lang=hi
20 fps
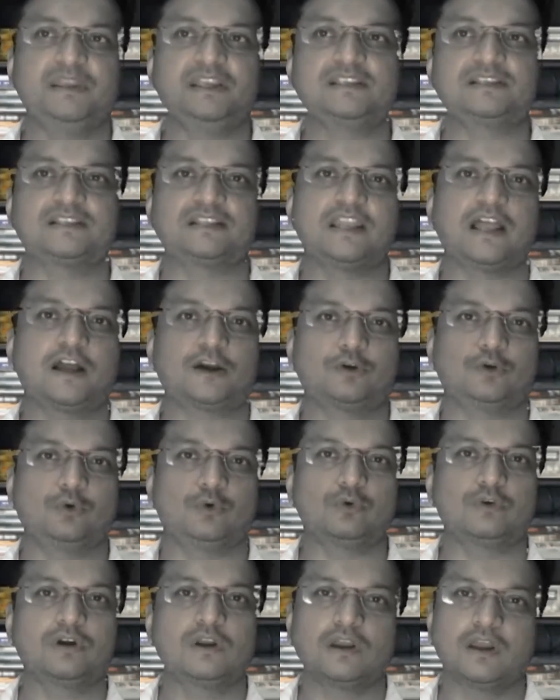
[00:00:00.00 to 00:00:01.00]
बीस लाख
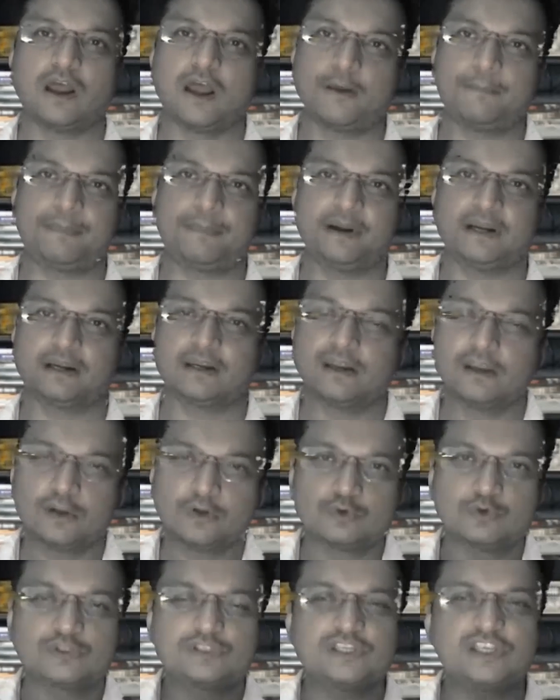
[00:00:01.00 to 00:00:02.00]
लोग अपंग
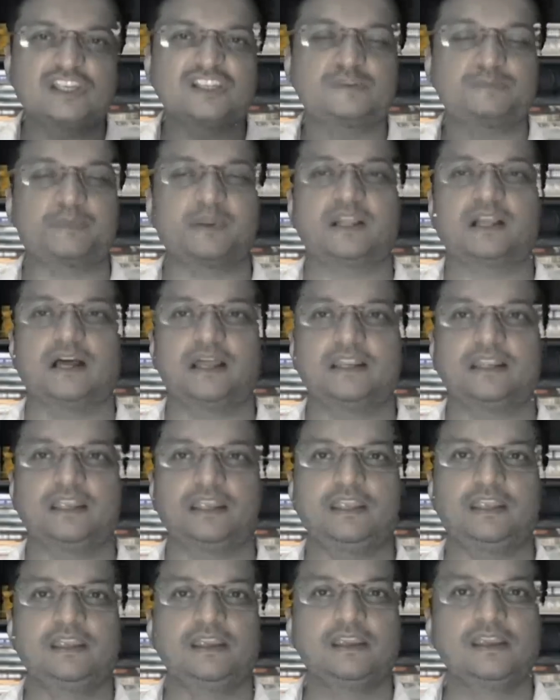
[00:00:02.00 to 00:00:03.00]
कुछ इस प्रकार
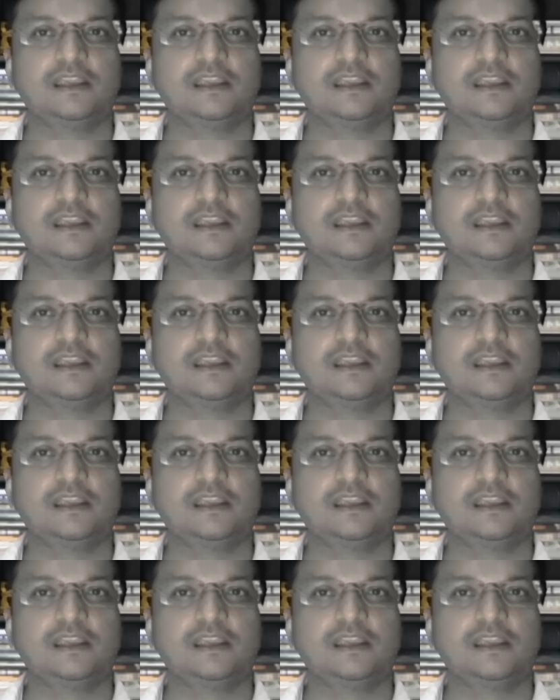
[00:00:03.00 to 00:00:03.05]
की